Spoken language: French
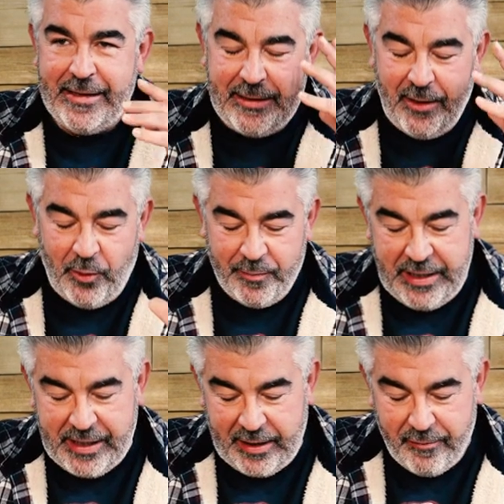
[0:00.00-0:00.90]
dans mon
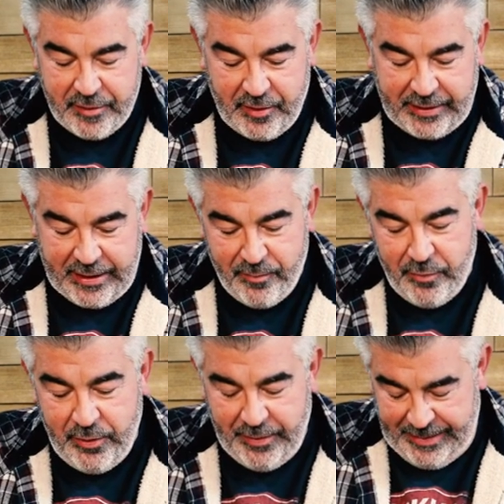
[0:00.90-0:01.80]
petit cerveau, c'est en train de
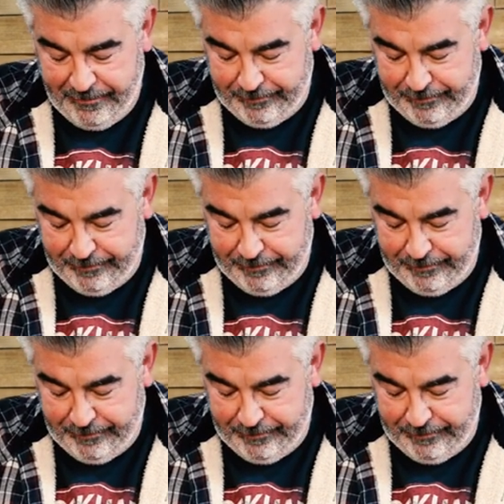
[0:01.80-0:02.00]
bouillonner.